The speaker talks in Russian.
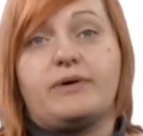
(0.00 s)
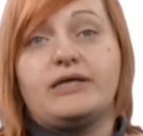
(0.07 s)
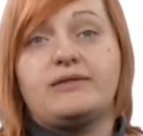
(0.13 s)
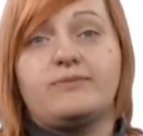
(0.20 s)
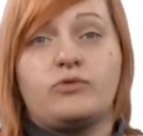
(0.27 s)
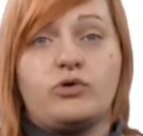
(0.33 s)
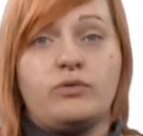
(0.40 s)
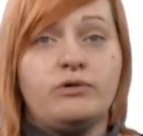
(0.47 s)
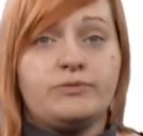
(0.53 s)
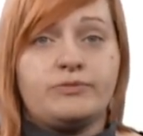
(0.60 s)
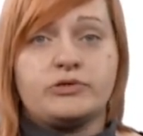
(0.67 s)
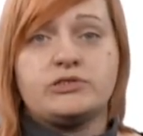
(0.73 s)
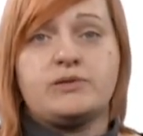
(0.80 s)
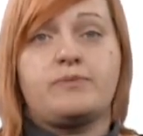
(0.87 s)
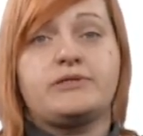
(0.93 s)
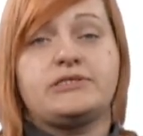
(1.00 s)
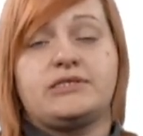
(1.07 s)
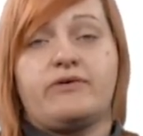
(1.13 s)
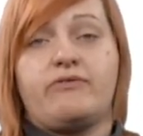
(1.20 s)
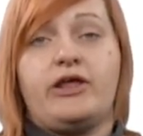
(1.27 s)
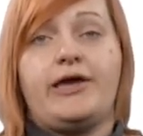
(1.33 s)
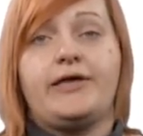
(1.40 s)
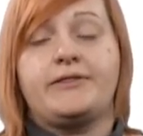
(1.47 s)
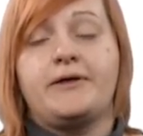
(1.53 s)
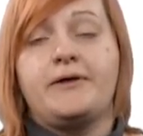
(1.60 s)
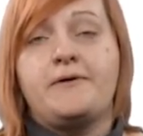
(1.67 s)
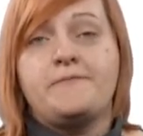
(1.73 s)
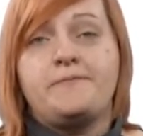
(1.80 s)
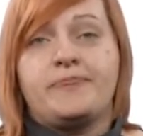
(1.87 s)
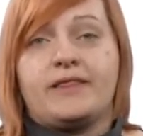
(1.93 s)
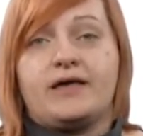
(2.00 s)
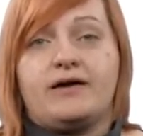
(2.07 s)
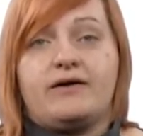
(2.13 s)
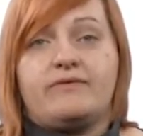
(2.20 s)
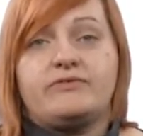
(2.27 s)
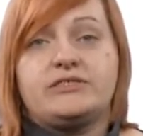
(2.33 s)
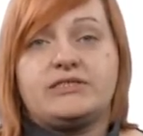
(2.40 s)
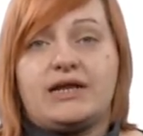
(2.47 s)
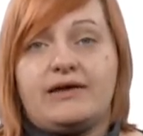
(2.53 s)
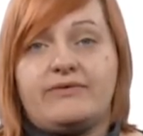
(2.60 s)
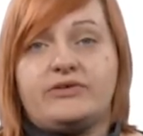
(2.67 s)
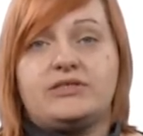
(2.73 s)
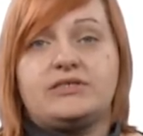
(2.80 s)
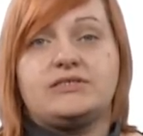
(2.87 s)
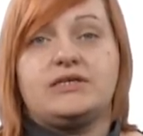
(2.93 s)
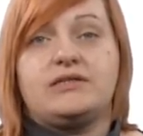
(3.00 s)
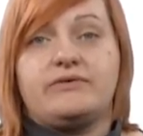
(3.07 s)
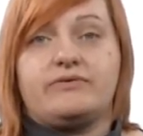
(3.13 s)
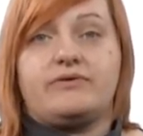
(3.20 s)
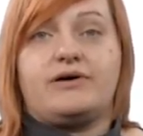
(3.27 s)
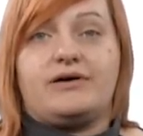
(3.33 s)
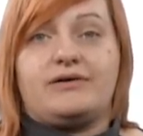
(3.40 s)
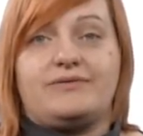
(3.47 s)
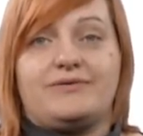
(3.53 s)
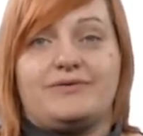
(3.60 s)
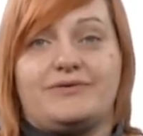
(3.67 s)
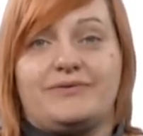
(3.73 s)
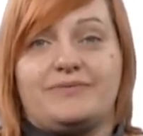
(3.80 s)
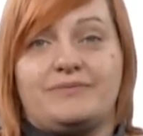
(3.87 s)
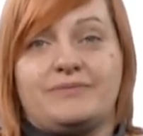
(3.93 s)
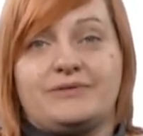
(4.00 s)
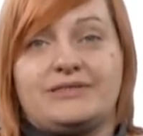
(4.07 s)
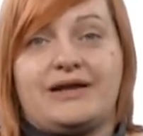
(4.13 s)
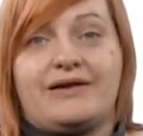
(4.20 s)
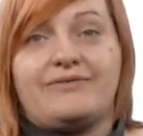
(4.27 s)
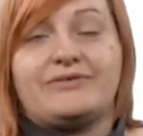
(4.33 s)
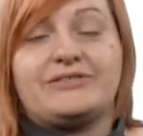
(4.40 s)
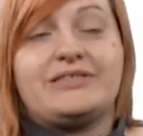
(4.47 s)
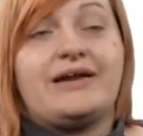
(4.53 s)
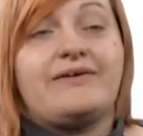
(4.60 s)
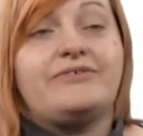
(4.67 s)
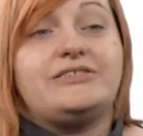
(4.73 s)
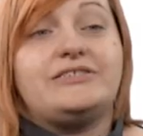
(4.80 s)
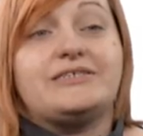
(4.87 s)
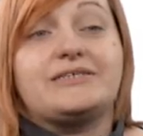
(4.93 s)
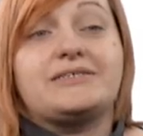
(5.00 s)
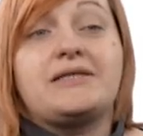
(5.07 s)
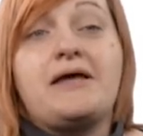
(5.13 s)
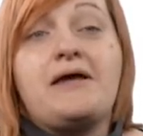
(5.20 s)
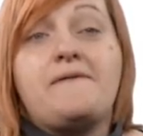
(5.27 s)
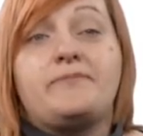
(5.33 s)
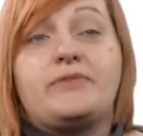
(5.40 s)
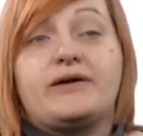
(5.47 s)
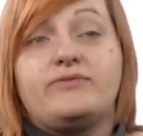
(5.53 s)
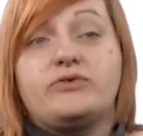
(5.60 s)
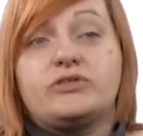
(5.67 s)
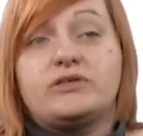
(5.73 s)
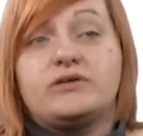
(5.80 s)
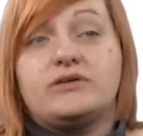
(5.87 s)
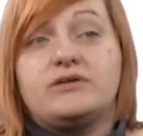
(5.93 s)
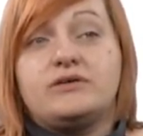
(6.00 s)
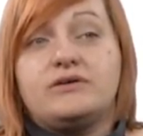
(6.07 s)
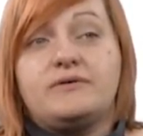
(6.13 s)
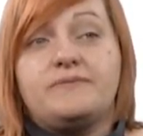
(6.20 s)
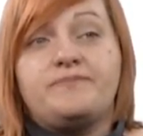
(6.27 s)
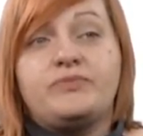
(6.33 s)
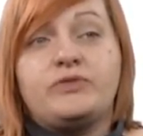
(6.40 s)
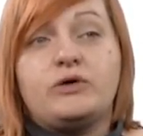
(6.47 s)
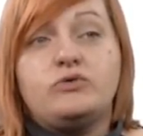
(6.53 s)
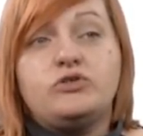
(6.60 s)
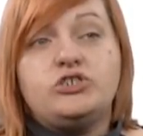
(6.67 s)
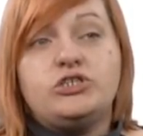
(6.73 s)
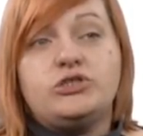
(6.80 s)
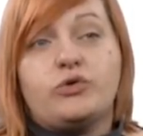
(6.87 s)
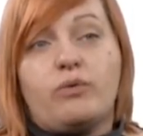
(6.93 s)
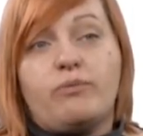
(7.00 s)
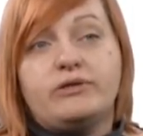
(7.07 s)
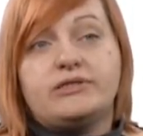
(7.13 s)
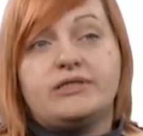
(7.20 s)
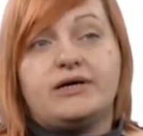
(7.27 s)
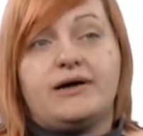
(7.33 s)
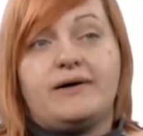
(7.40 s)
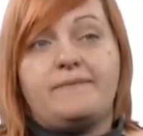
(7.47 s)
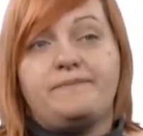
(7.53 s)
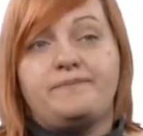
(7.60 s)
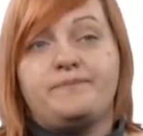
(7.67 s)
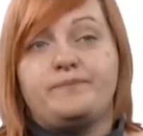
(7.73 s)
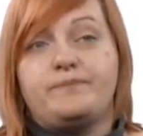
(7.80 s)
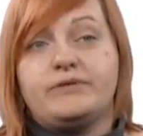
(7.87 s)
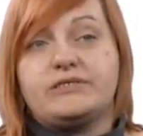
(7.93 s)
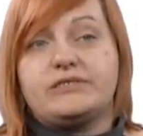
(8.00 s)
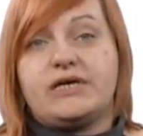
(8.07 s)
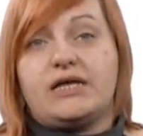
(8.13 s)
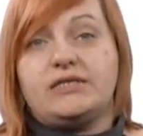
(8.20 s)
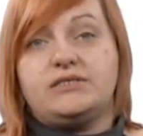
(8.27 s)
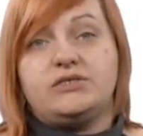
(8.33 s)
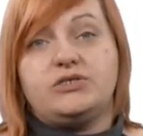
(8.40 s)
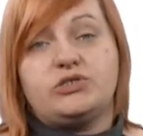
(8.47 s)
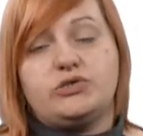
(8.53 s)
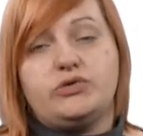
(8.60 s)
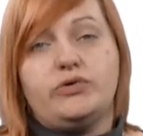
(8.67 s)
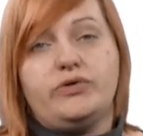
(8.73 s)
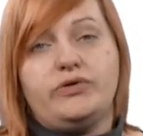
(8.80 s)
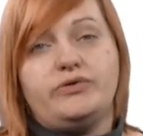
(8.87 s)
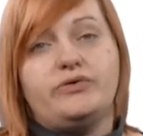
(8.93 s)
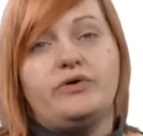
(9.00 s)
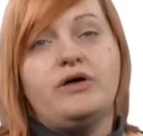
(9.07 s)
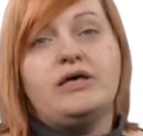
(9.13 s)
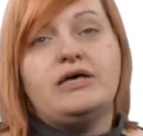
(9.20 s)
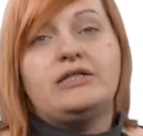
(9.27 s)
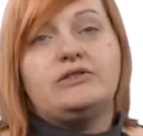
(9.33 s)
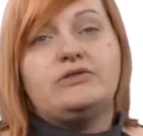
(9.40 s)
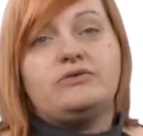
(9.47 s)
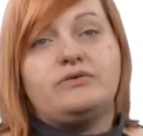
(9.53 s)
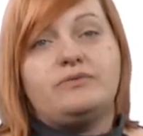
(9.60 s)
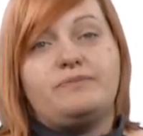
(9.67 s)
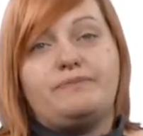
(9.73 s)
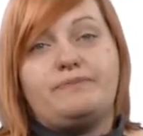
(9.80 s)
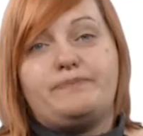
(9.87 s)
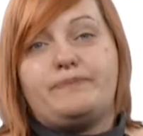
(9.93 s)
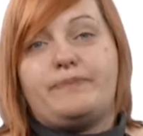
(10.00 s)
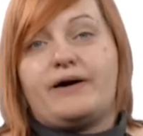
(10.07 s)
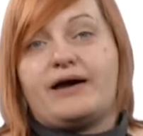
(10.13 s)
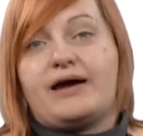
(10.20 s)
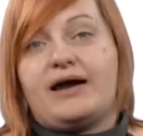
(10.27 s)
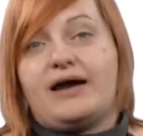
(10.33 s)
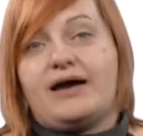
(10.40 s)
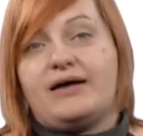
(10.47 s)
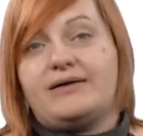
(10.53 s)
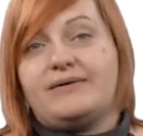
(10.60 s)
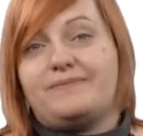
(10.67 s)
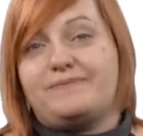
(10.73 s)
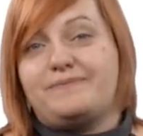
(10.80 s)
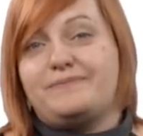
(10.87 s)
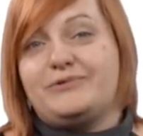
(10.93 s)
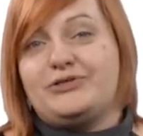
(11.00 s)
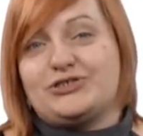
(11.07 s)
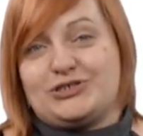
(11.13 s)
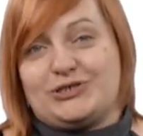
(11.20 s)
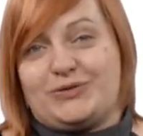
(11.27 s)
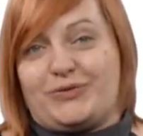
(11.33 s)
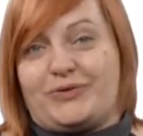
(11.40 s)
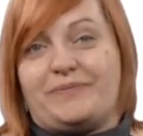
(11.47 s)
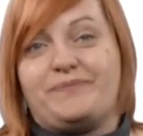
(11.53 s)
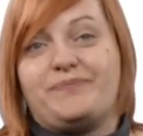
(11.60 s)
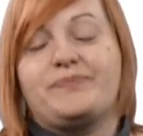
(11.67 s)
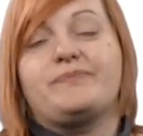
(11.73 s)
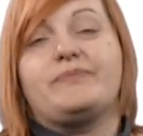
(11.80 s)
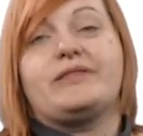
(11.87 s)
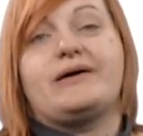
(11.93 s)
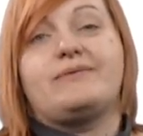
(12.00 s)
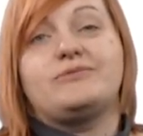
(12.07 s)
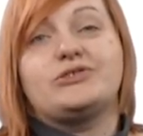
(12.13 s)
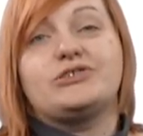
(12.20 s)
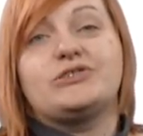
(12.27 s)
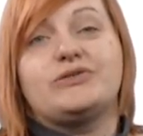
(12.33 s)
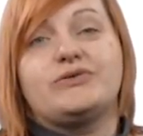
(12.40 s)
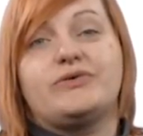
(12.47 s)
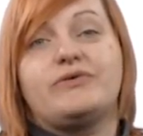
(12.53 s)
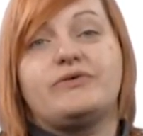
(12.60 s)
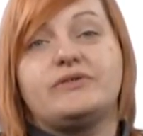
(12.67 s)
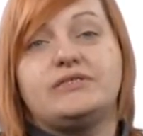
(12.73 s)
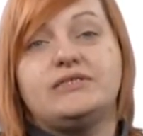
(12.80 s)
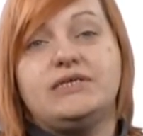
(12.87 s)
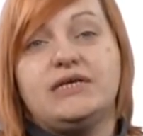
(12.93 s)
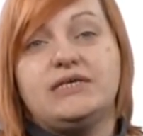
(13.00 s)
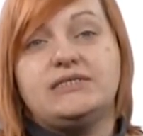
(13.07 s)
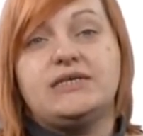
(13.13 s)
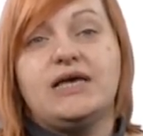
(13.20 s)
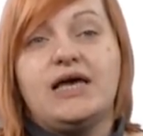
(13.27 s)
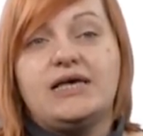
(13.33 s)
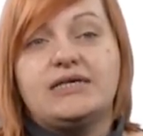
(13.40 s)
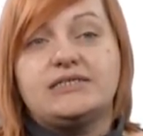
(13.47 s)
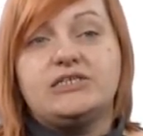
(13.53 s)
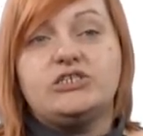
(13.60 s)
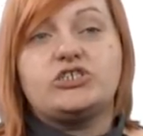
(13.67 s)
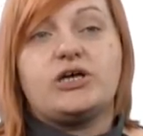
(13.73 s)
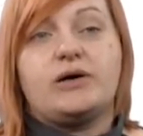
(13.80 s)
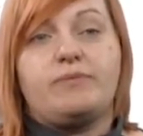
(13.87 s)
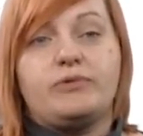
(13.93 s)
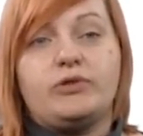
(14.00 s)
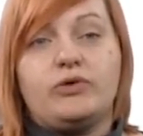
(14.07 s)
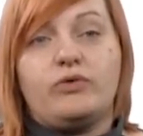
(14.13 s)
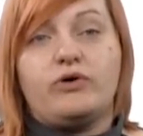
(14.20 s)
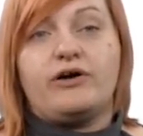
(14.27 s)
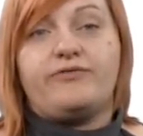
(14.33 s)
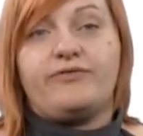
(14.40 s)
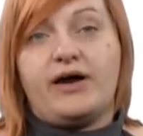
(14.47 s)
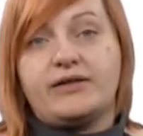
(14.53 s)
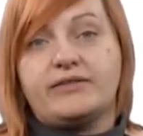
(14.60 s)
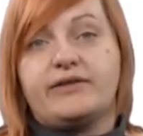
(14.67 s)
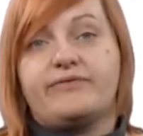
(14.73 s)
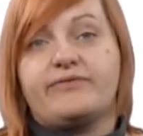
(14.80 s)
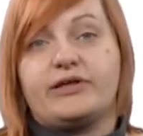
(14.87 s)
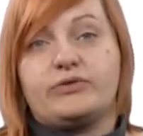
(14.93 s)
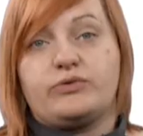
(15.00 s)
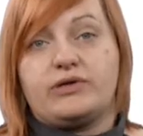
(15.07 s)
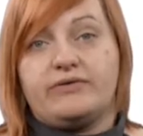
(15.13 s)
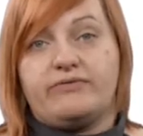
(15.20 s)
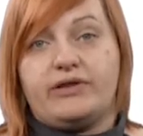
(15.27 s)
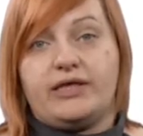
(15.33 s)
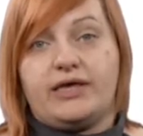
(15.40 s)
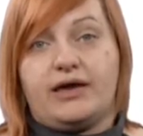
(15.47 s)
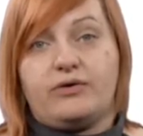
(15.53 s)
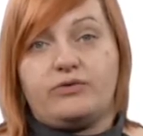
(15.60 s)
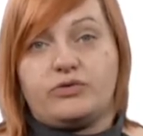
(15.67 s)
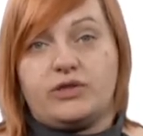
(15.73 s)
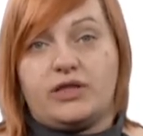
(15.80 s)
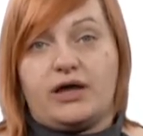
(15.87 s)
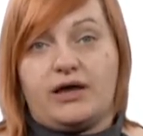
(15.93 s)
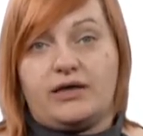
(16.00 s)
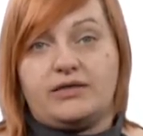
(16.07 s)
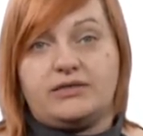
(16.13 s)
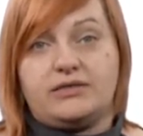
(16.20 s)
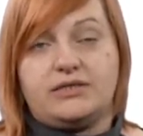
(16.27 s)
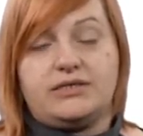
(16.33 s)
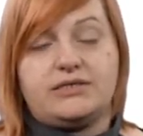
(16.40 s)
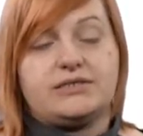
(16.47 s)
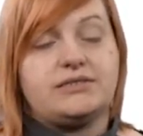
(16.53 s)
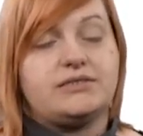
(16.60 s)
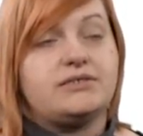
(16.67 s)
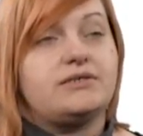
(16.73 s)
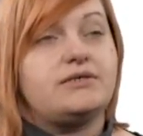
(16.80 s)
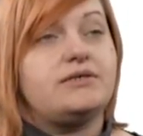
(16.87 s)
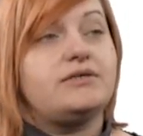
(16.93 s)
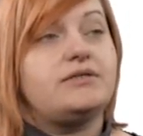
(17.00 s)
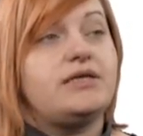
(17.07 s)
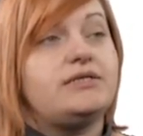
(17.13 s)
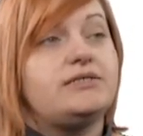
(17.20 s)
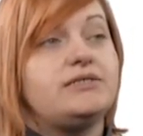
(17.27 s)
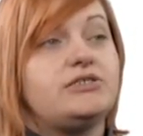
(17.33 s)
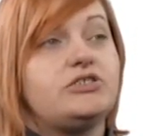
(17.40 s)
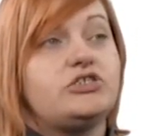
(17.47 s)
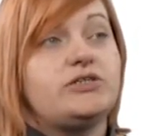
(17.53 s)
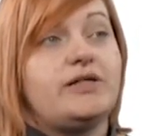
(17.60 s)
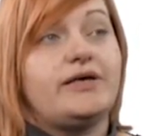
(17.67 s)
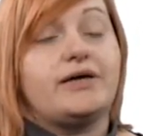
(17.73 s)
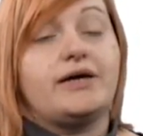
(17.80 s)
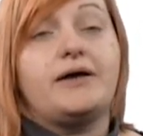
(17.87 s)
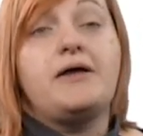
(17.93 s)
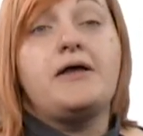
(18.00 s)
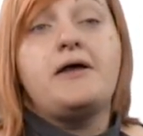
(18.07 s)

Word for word: Поэтому робот просто подставляет, э, выстраивает из этого э, здрав, здравый текст. Так вот, э, научить робота писать историю, ну, пока тяжело потому что здесь слишком много факторов, которые влияют на интерес, э, на интерес человека.